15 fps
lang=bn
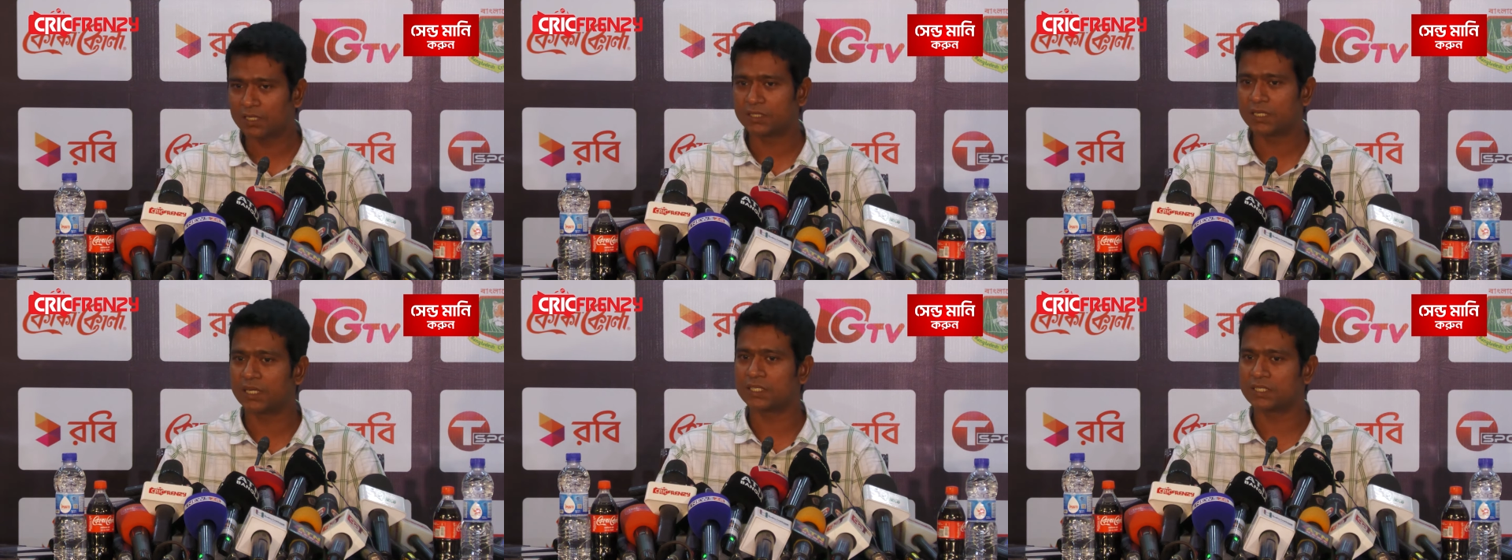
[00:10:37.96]

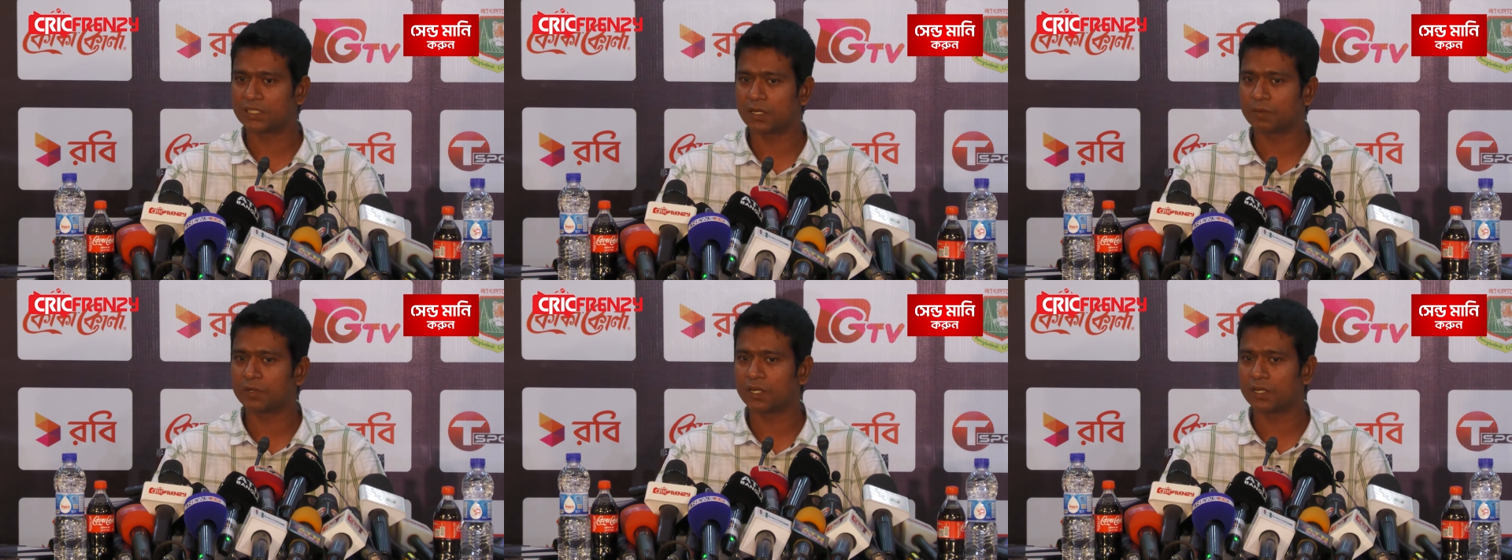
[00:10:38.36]

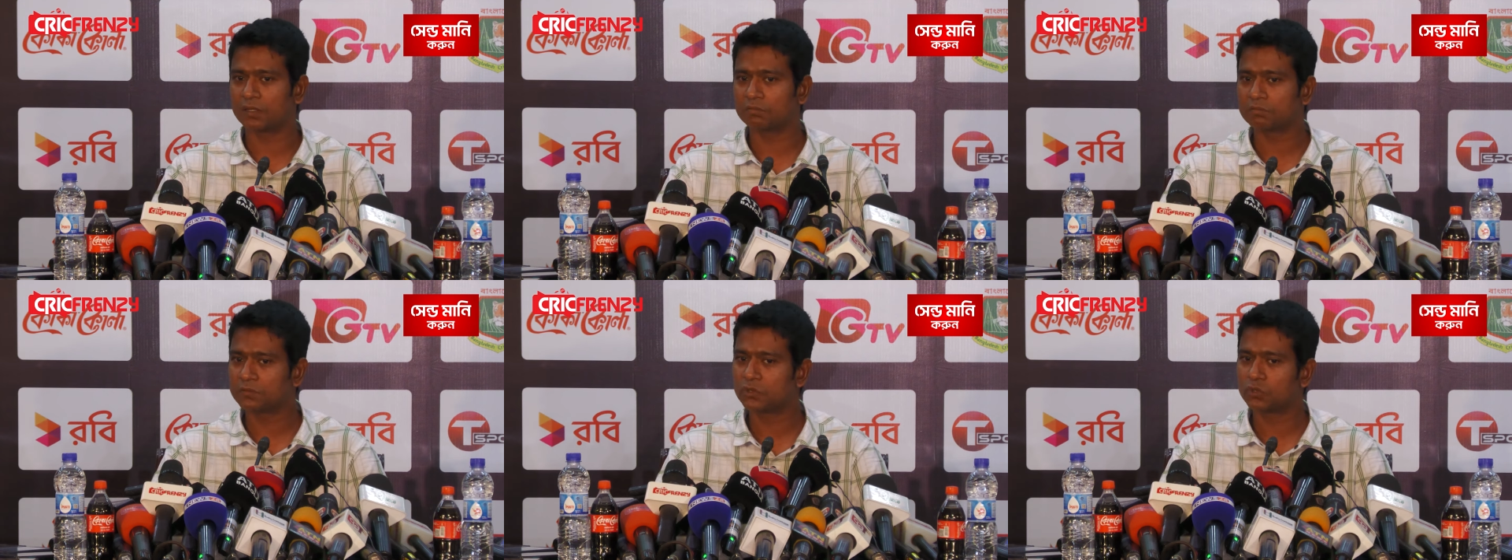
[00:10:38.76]
চ্যালেঞ্জটা আমরা
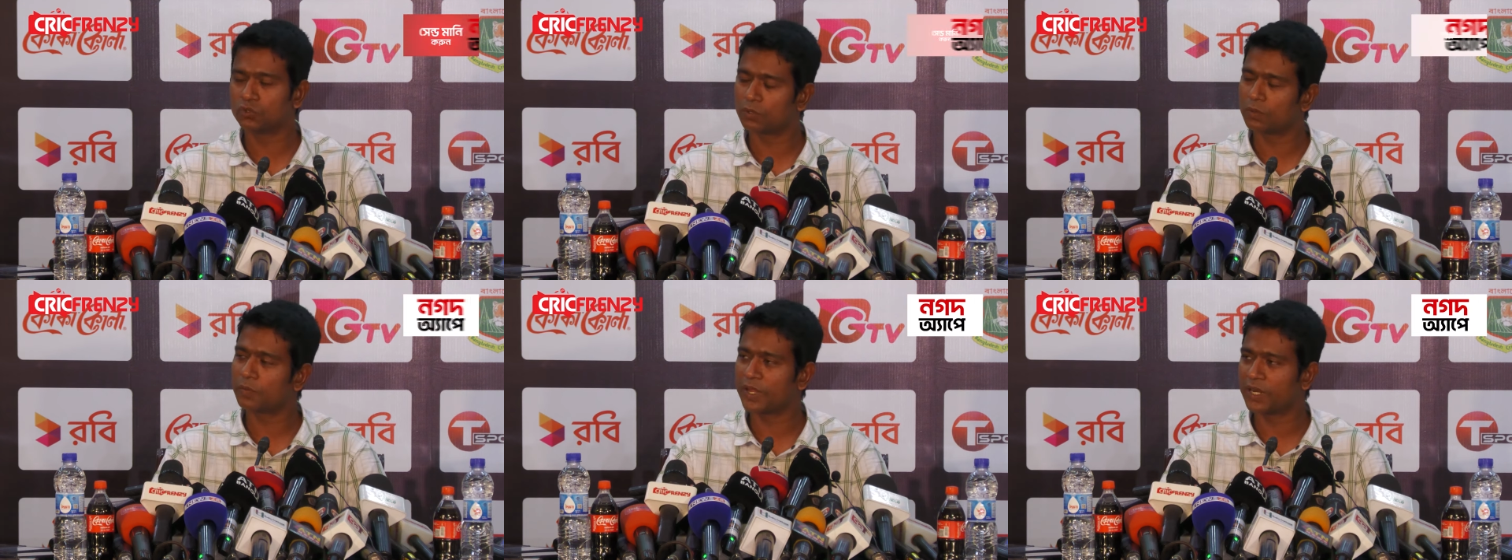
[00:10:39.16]

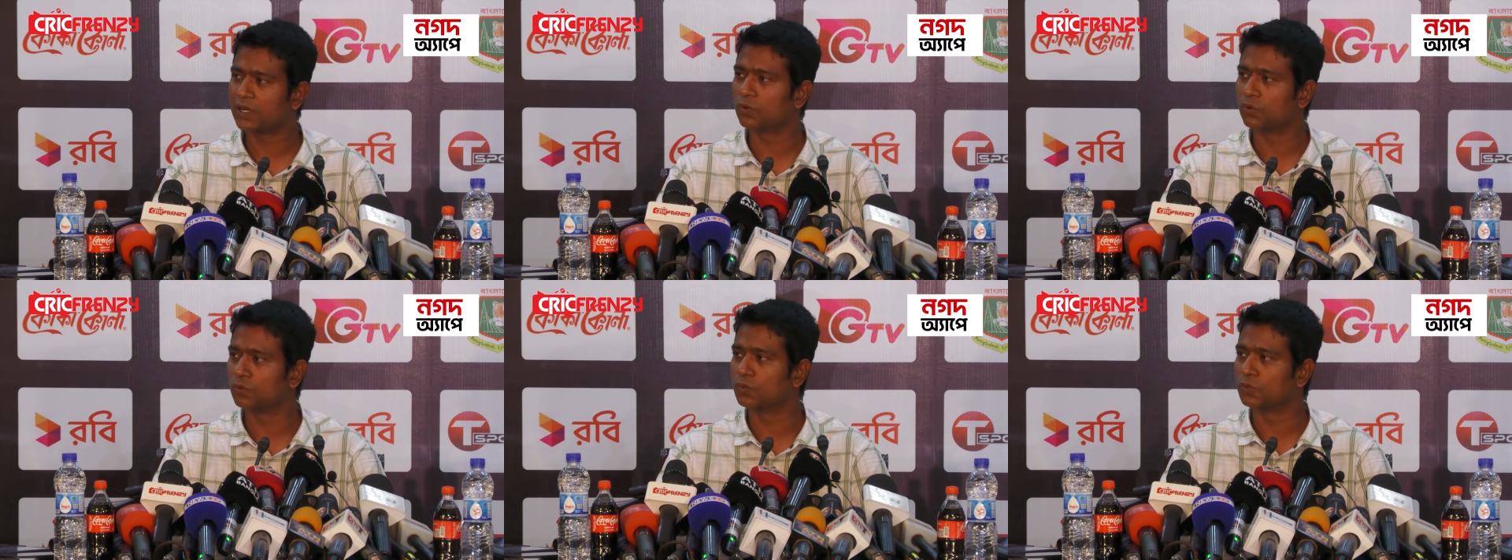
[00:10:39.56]
সুন্দরভাবে
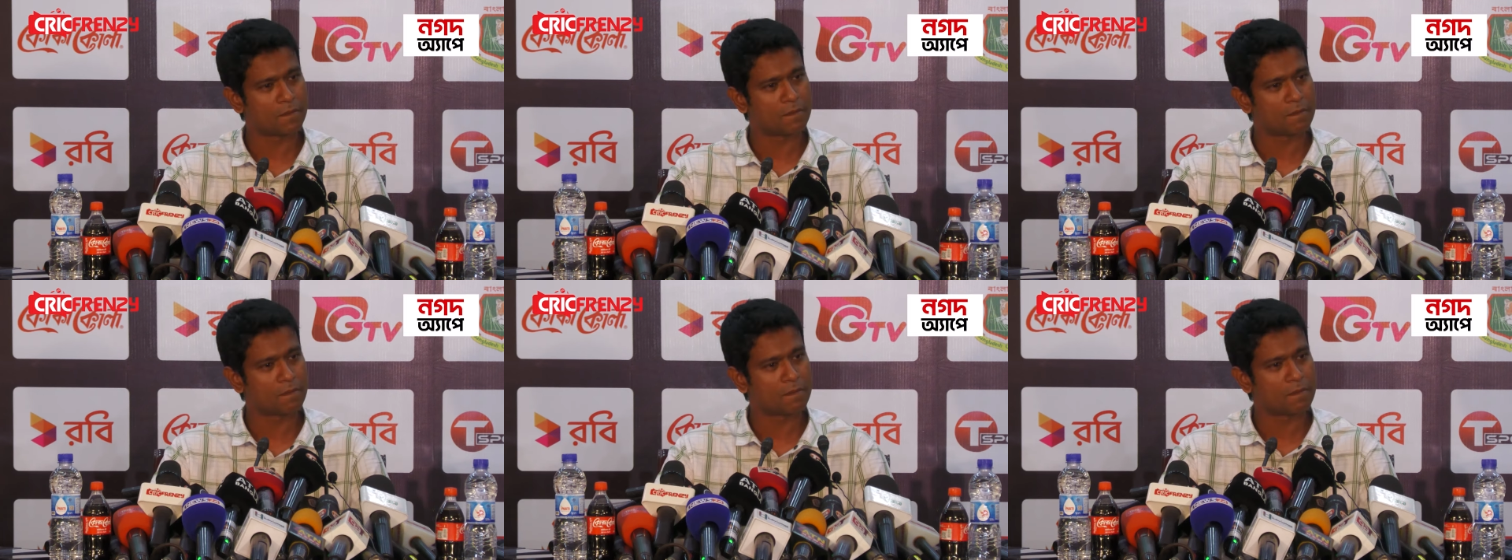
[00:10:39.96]
হ্যান্ডেল করবো
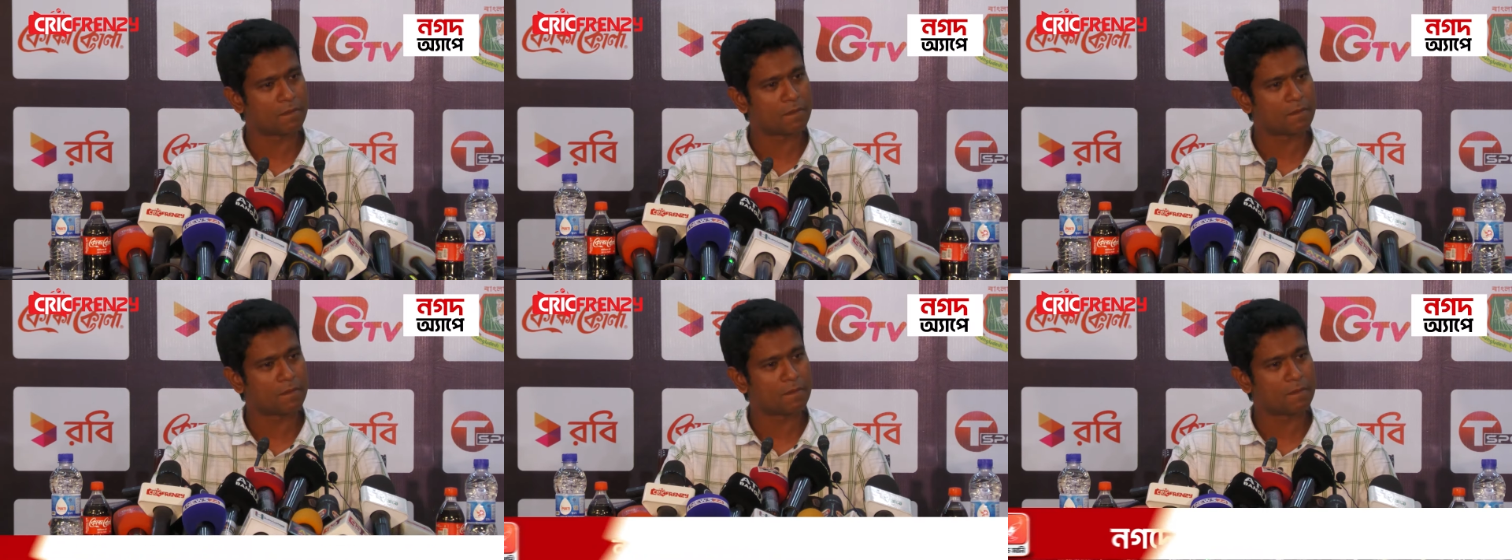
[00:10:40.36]

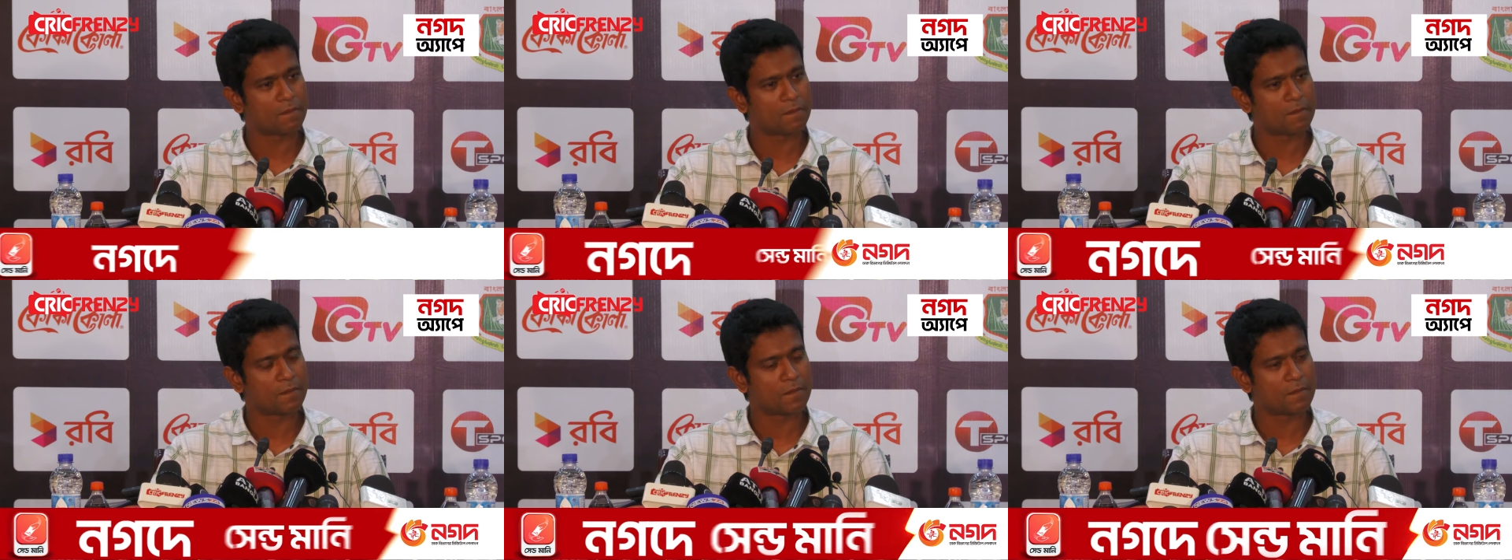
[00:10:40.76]
বাংলাদেশ তো
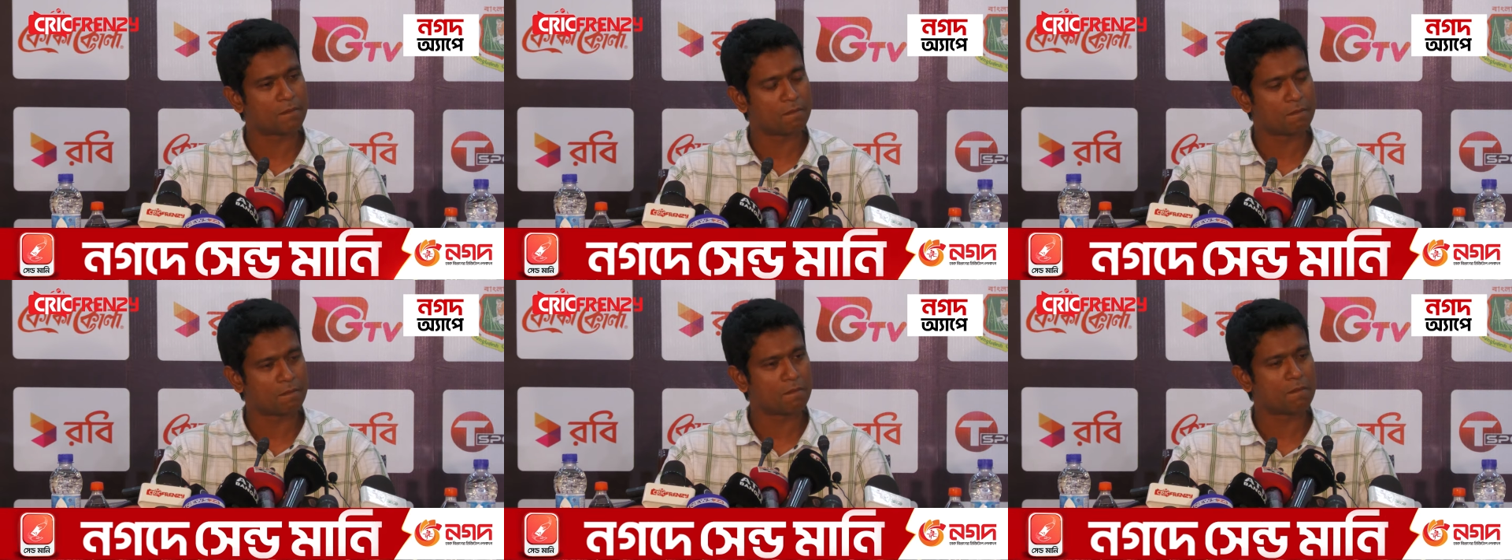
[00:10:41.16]
পাকিস্তানকে